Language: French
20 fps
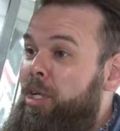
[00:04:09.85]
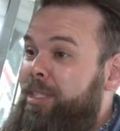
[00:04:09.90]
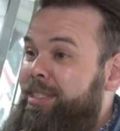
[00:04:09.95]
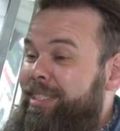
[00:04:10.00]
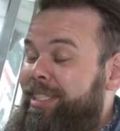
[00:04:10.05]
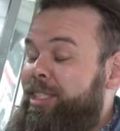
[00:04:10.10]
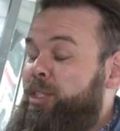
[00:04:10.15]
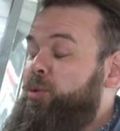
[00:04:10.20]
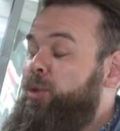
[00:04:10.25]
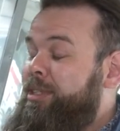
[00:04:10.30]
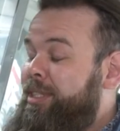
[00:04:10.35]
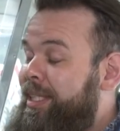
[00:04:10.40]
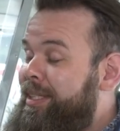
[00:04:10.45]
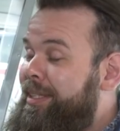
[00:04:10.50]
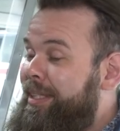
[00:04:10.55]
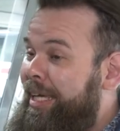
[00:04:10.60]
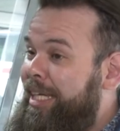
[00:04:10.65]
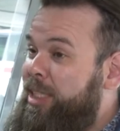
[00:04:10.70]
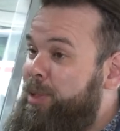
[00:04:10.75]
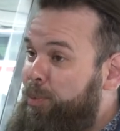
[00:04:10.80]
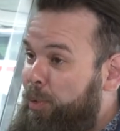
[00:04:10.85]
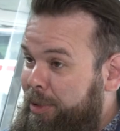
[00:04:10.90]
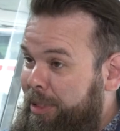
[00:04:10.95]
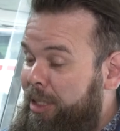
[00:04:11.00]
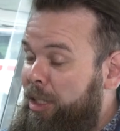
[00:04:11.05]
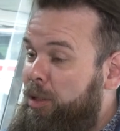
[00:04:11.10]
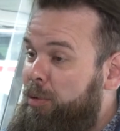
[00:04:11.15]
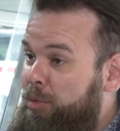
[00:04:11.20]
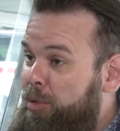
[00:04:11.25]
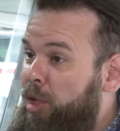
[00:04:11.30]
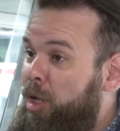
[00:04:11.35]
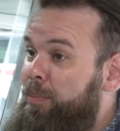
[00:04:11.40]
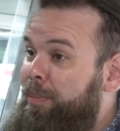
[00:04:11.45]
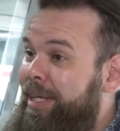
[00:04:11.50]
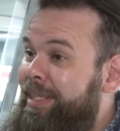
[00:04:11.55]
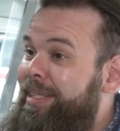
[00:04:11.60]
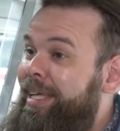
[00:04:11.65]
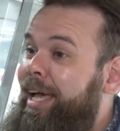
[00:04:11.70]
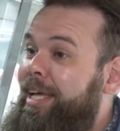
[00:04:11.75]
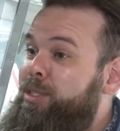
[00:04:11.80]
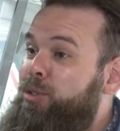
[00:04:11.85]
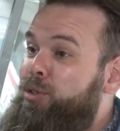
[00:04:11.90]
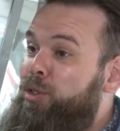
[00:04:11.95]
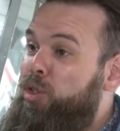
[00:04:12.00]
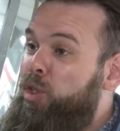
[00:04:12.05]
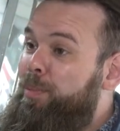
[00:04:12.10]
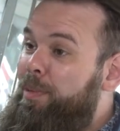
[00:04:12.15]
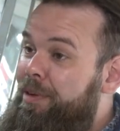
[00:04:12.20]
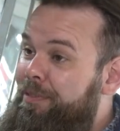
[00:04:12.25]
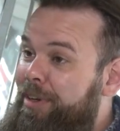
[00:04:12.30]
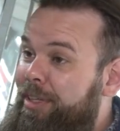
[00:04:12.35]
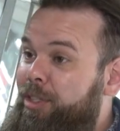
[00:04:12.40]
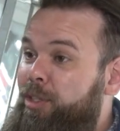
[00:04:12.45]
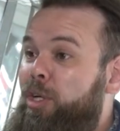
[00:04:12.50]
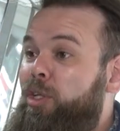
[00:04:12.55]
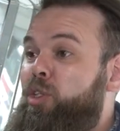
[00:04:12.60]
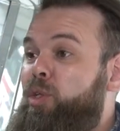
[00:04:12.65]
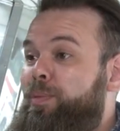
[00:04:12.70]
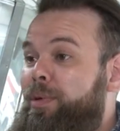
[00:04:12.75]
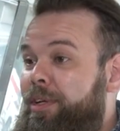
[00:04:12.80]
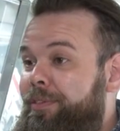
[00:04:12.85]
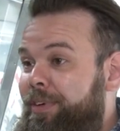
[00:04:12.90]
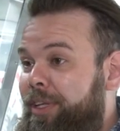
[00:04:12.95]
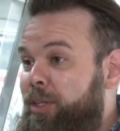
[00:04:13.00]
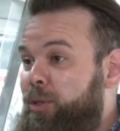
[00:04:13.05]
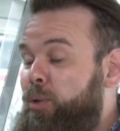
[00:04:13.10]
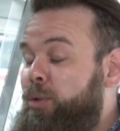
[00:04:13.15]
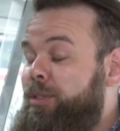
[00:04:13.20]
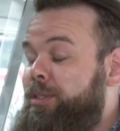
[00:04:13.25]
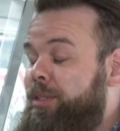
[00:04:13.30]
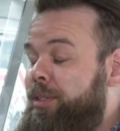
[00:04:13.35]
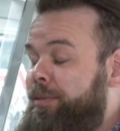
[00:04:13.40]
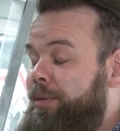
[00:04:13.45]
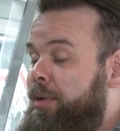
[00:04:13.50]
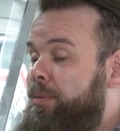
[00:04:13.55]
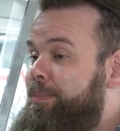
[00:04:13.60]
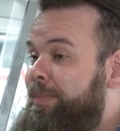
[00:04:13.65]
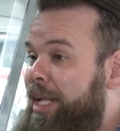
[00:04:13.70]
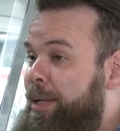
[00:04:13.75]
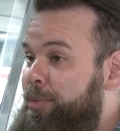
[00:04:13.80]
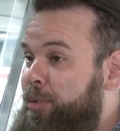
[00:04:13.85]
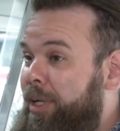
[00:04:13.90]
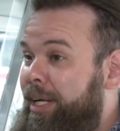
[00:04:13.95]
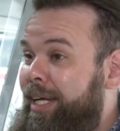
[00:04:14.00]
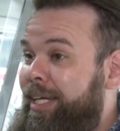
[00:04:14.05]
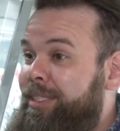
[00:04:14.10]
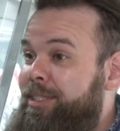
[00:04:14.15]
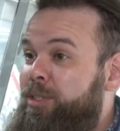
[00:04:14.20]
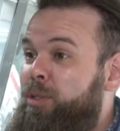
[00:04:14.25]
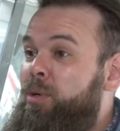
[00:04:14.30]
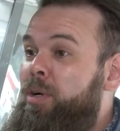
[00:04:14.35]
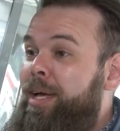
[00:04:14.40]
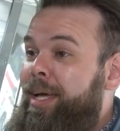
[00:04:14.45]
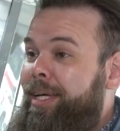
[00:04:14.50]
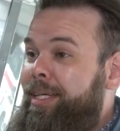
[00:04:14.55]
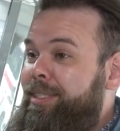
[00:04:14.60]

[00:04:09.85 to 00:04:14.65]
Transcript: c'est 73 d'augmentation de 2021 à 2022. C'est une belle progression.